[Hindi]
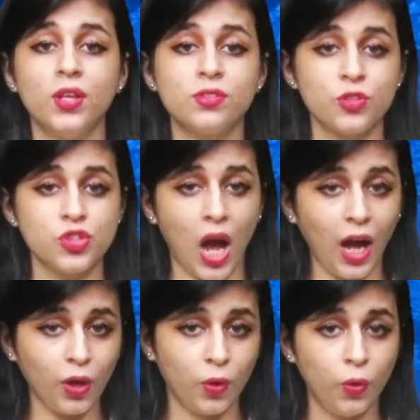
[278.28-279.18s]

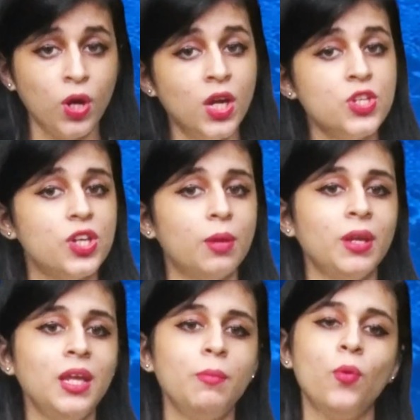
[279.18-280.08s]
1904 को
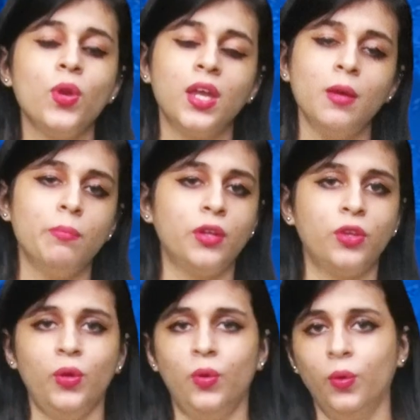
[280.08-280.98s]
जर्मनी में उनकी
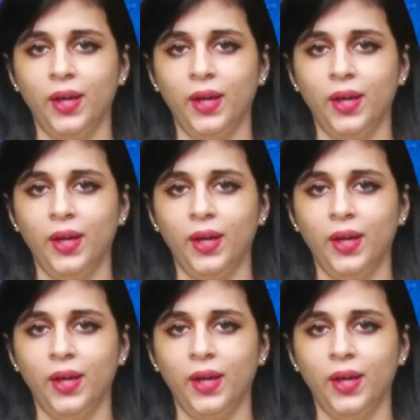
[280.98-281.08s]
मृत्यु हो